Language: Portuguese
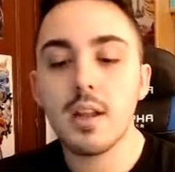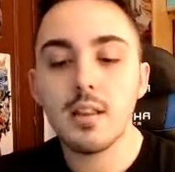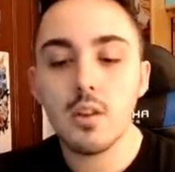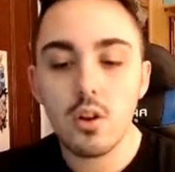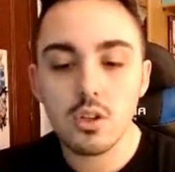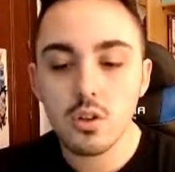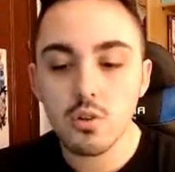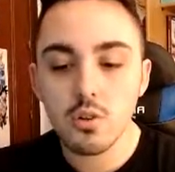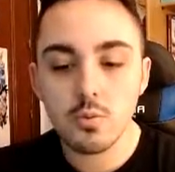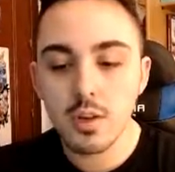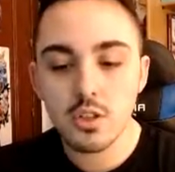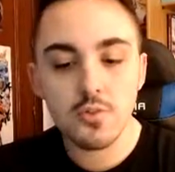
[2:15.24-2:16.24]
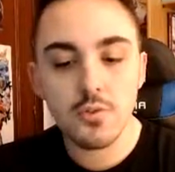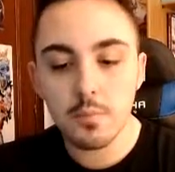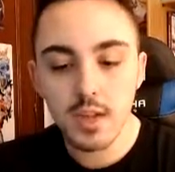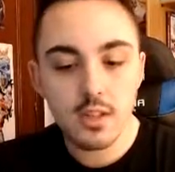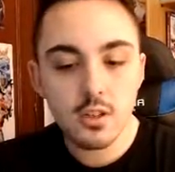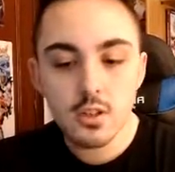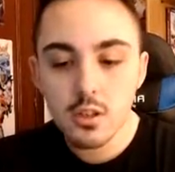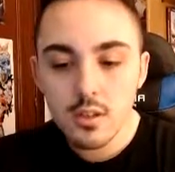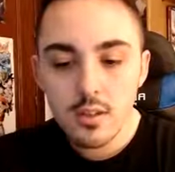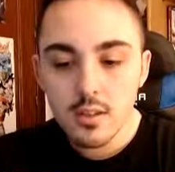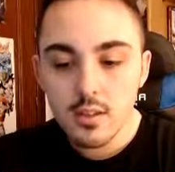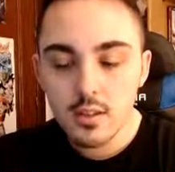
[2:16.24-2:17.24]
na loja com as moedas vermelhas.
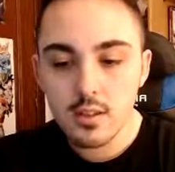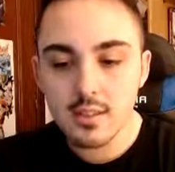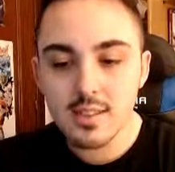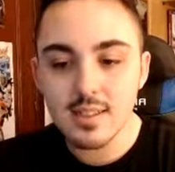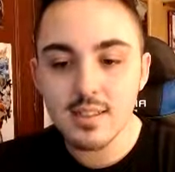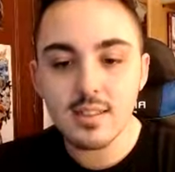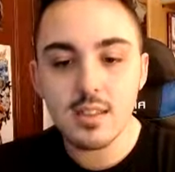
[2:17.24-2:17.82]
Tenho de certeza que